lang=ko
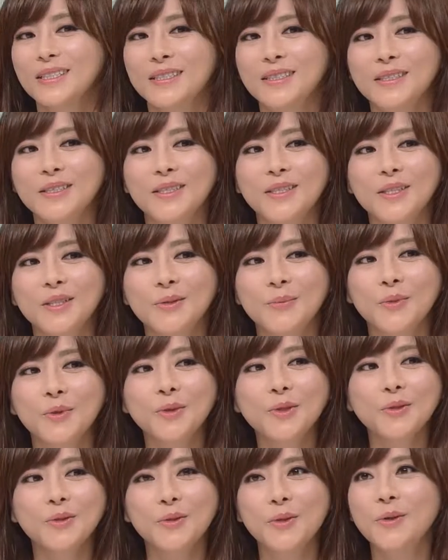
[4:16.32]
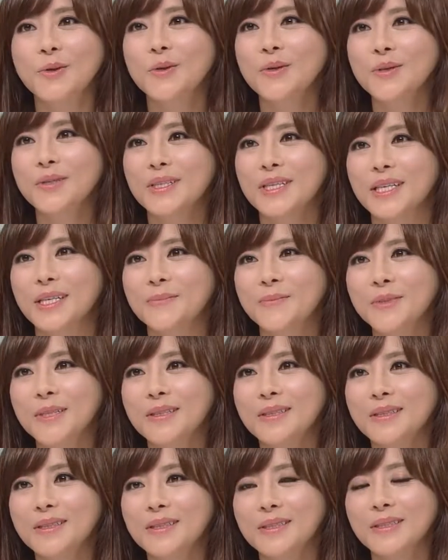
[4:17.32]
그 보통 이렇게
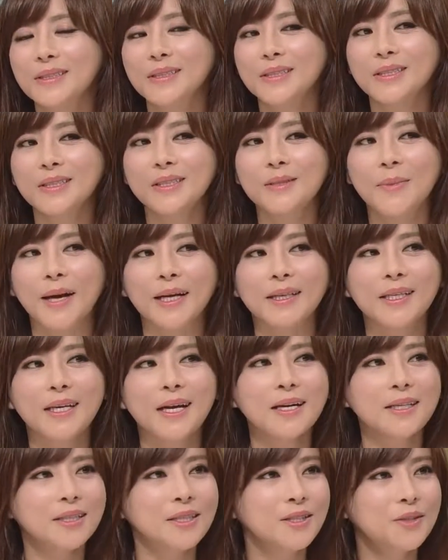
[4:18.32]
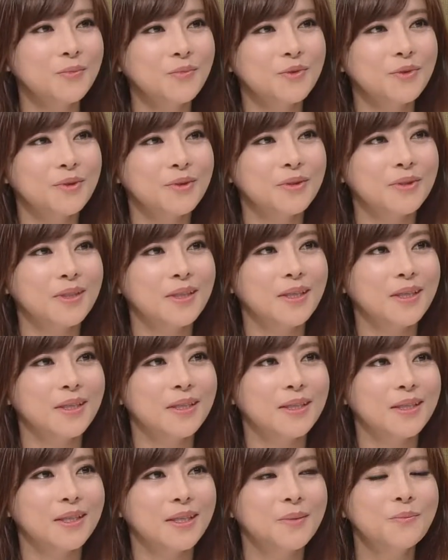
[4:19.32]
임플란트를 많이 하시는
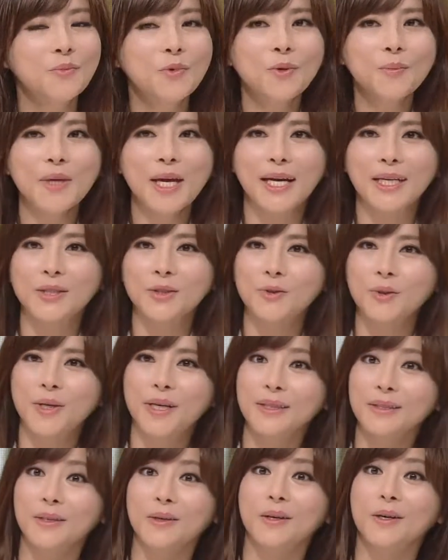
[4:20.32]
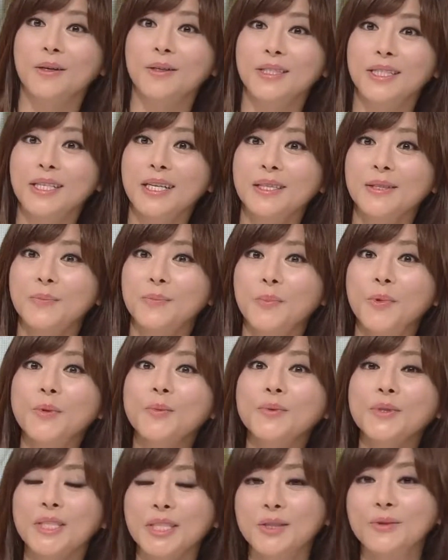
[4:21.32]
분들이 잇몸이 안 좋아서 치아를
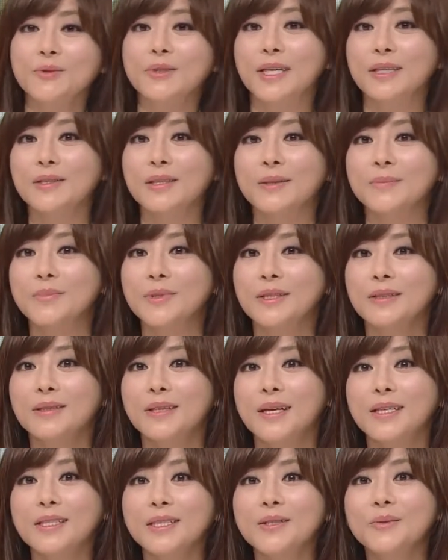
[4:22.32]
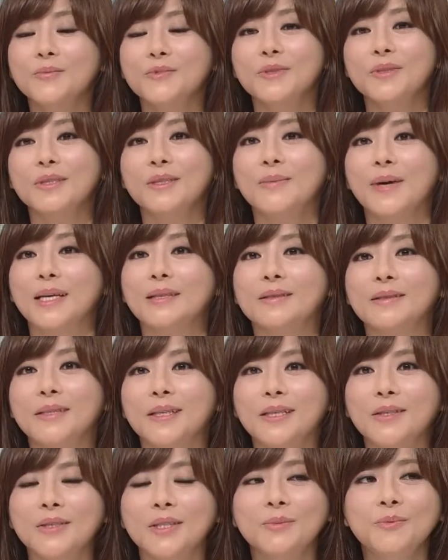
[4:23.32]
뽑으시고 나서 임플란트 하시는 분들이
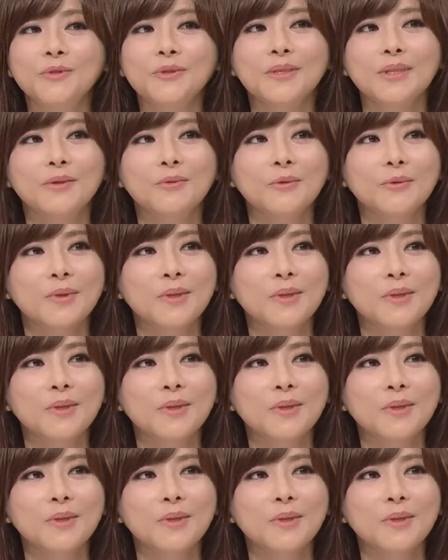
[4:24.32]
많은데요. 이분들의 또